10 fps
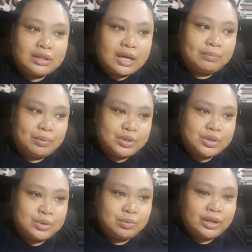
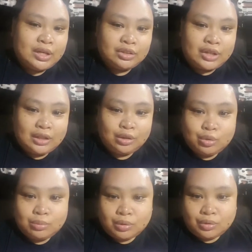Tapos, nung when I tried
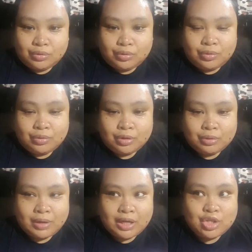to move
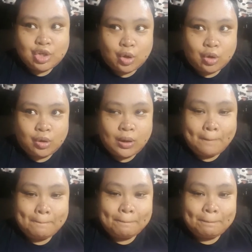my jaw,
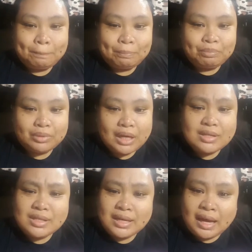ang
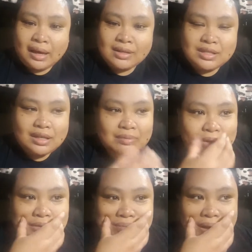saya. Kasi, alam mo
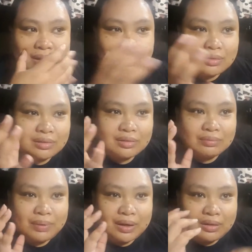yung parang,
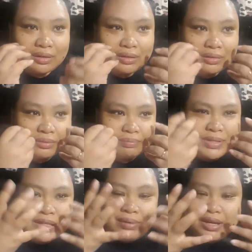parang,
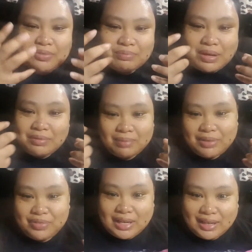basta may, may, may
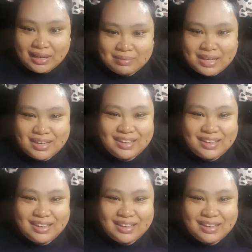feeling, may,